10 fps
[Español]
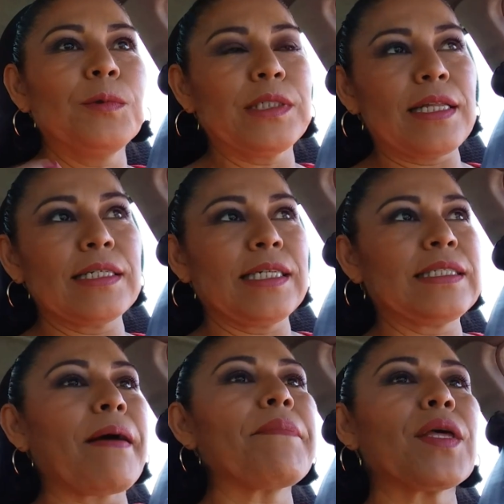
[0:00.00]
Ustedes
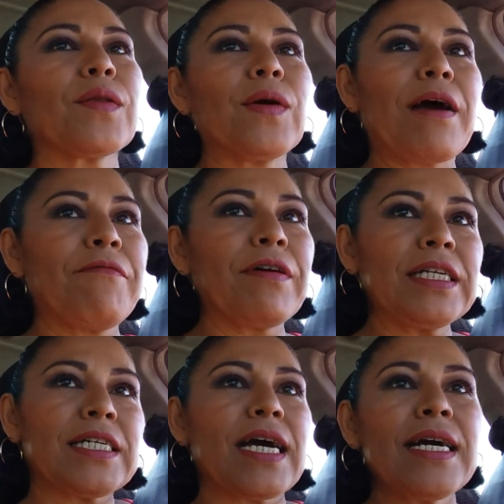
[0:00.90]
están viendo la
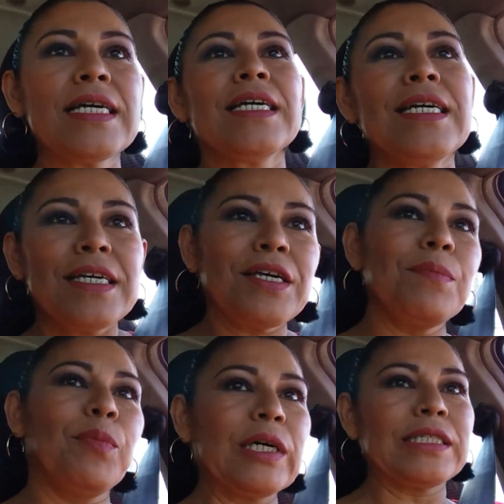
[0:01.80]
fecha.
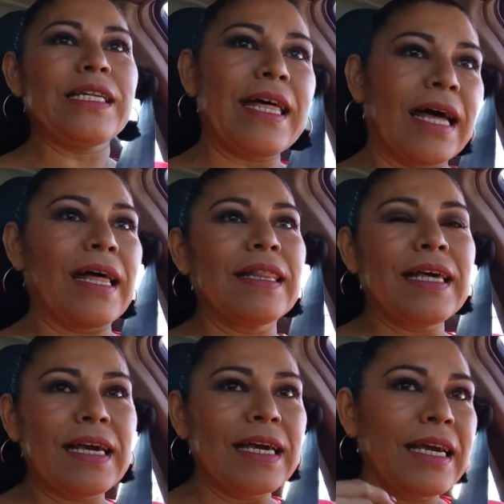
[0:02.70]
Y pues nada,
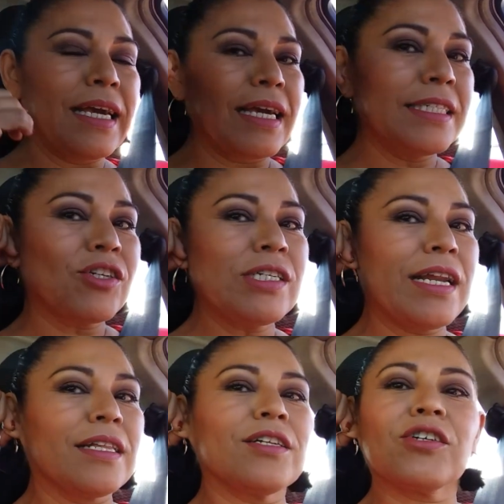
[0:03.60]
de estos
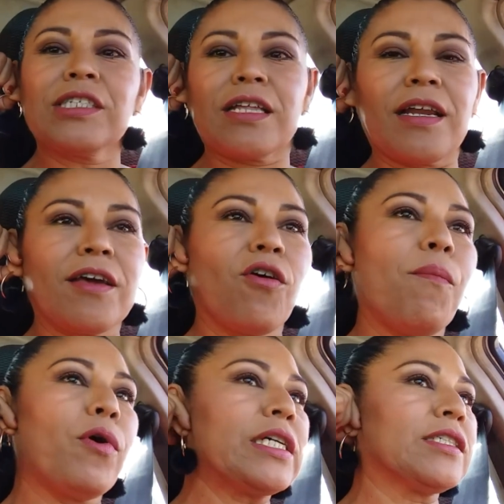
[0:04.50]
aretitos que traigo
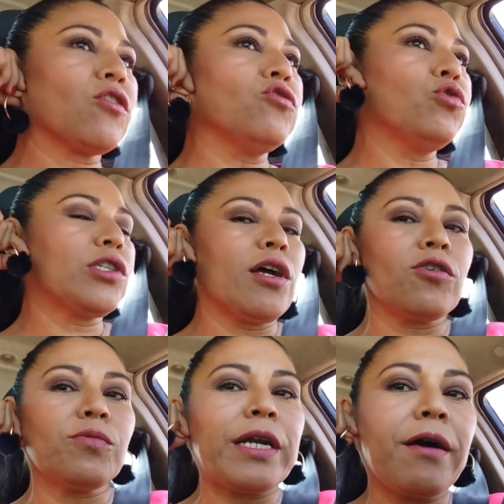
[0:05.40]
puestos, ustedes
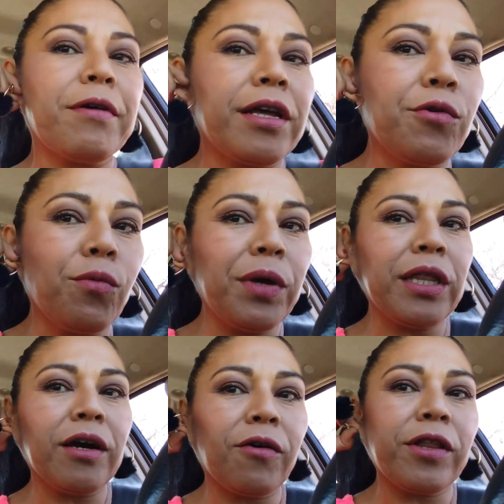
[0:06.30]
los van a ver en un
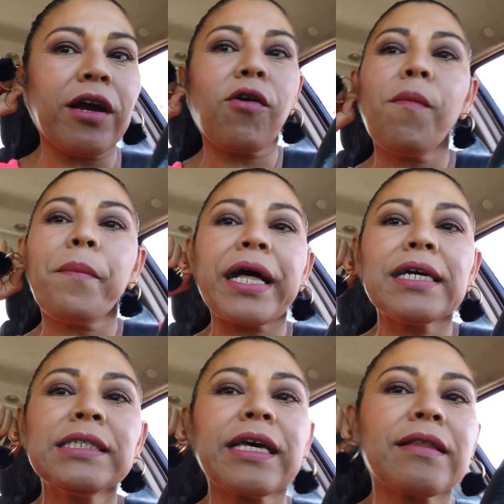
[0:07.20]
video de
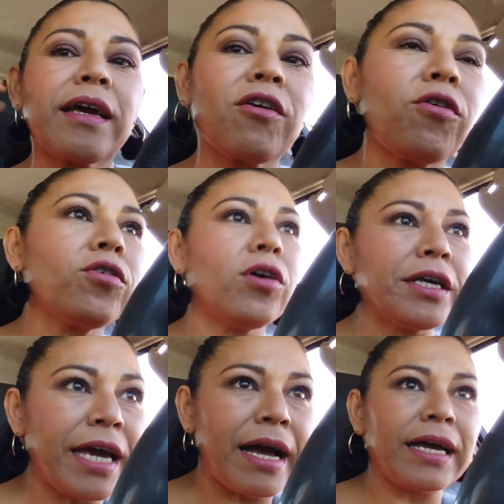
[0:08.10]
compras que tengo
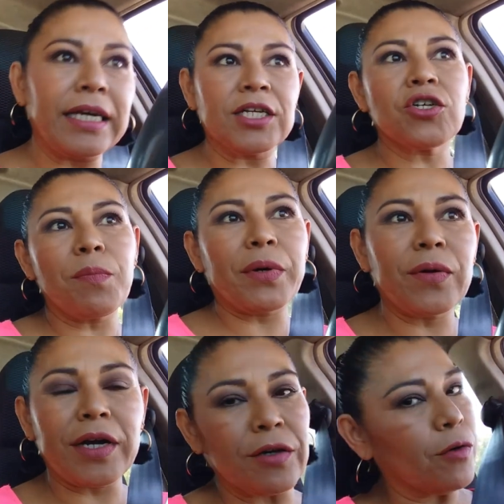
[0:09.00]
ya hecho,
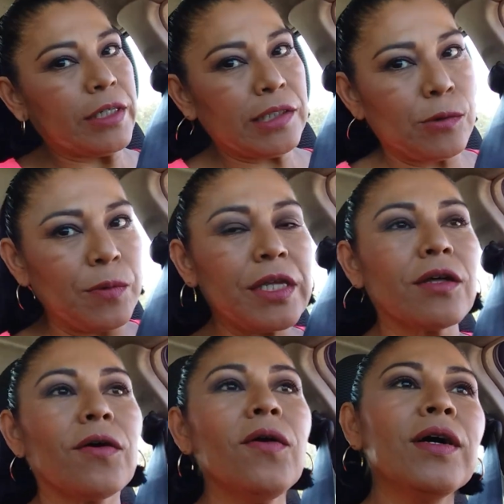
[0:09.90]
pero que no he
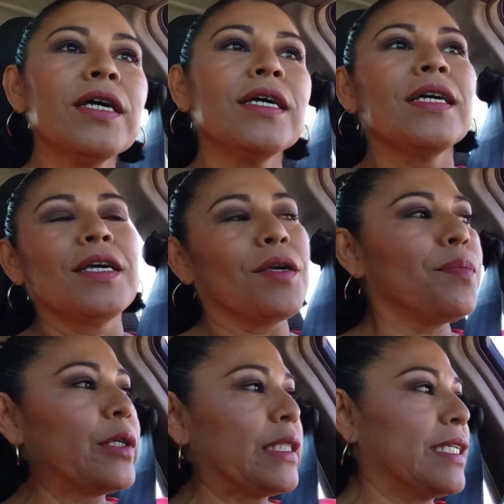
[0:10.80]
subido. Y
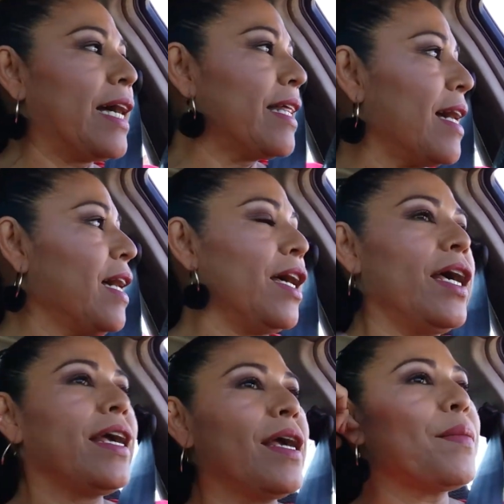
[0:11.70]
pues nada,
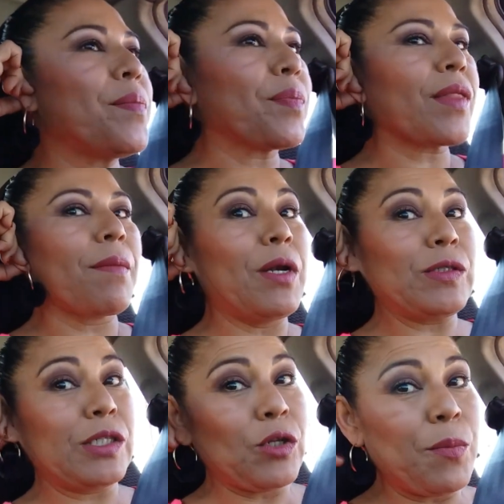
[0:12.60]
em, me
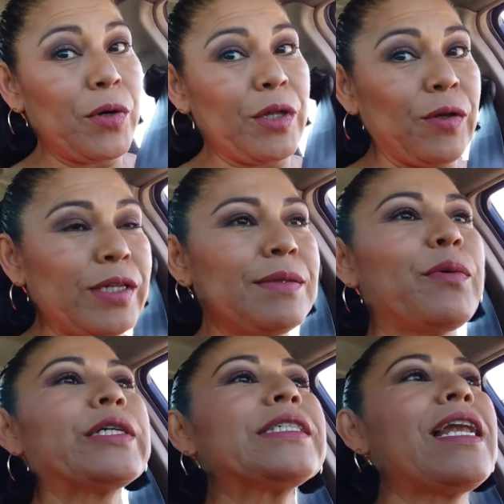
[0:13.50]
los estoy poniendo
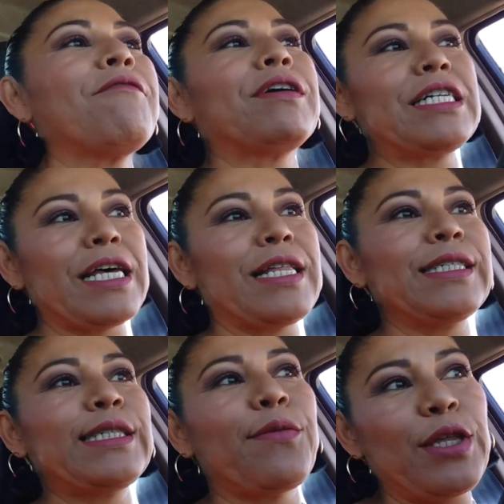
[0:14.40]
después de la fecha de
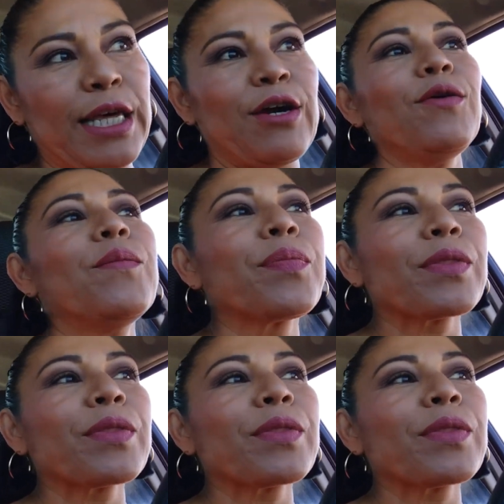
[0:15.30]
ese video.